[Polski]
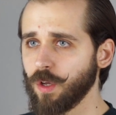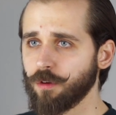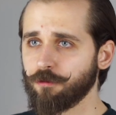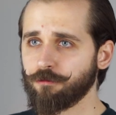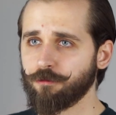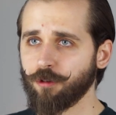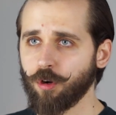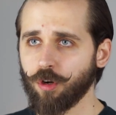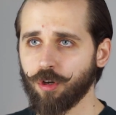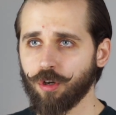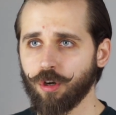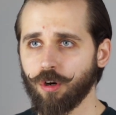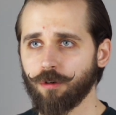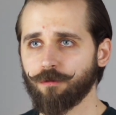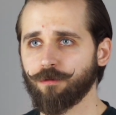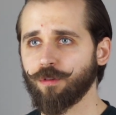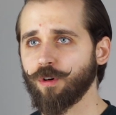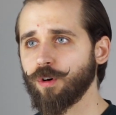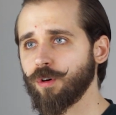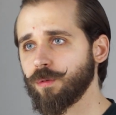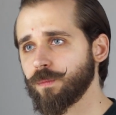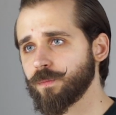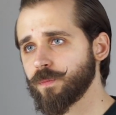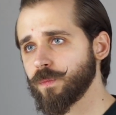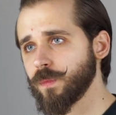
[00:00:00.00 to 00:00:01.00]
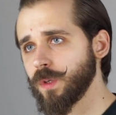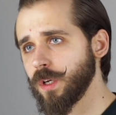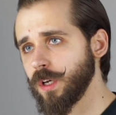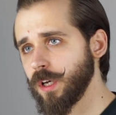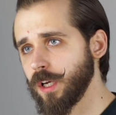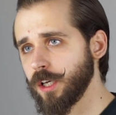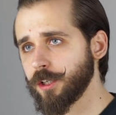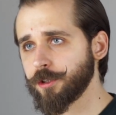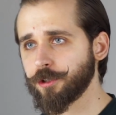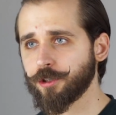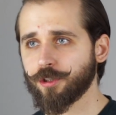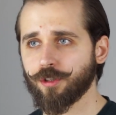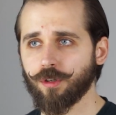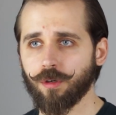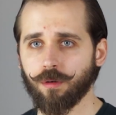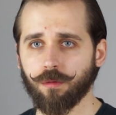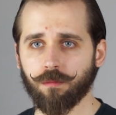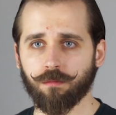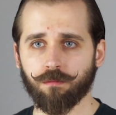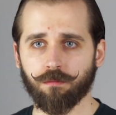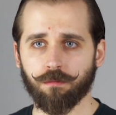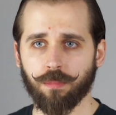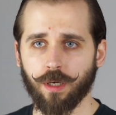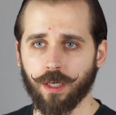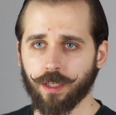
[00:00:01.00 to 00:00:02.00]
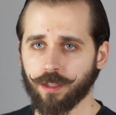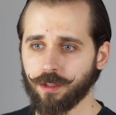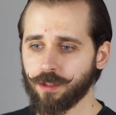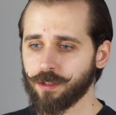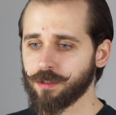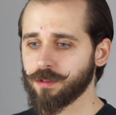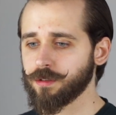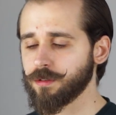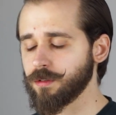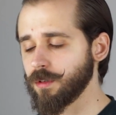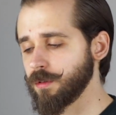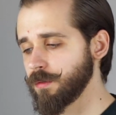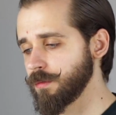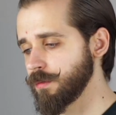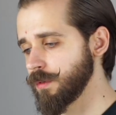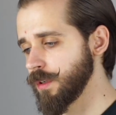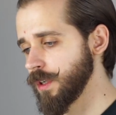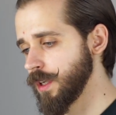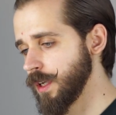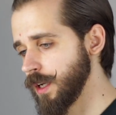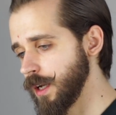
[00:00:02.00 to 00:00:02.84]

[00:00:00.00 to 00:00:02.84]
folkowo, leśno, bagnistą